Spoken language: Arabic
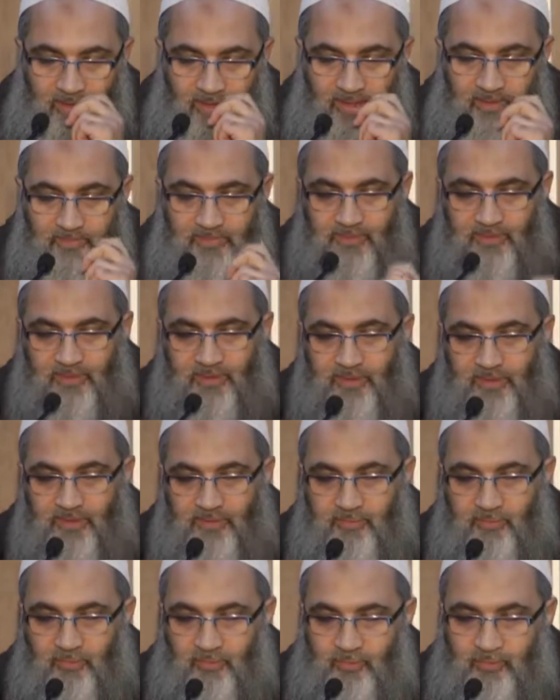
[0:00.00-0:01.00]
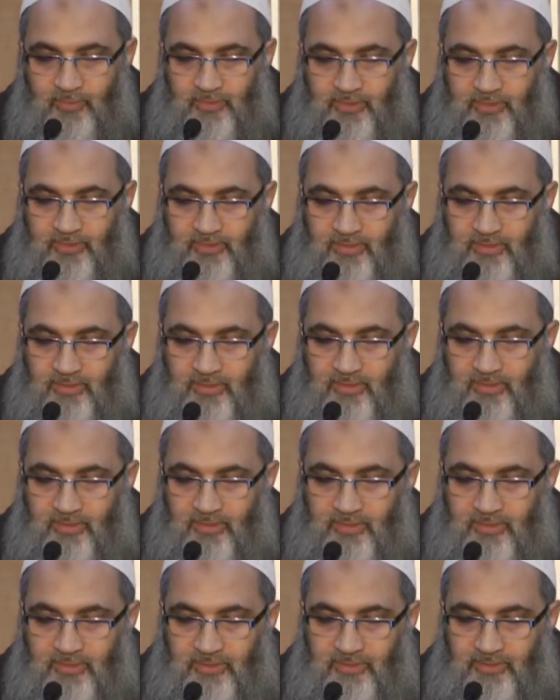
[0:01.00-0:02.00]
عبد الله بن عمر
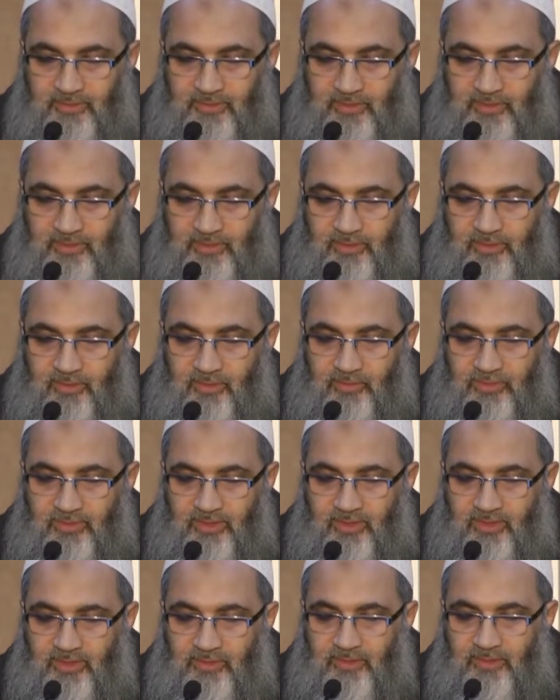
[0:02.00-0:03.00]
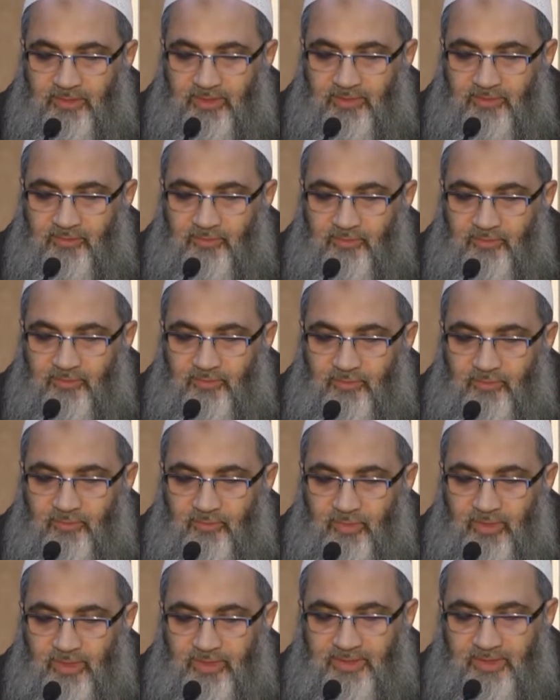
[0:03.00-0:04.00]
رضي الله تعالى عنه
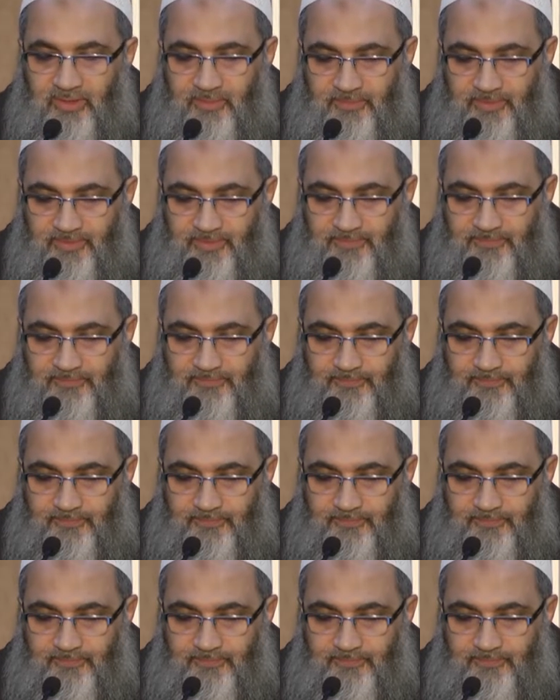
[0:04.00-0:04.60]
وعن أبيه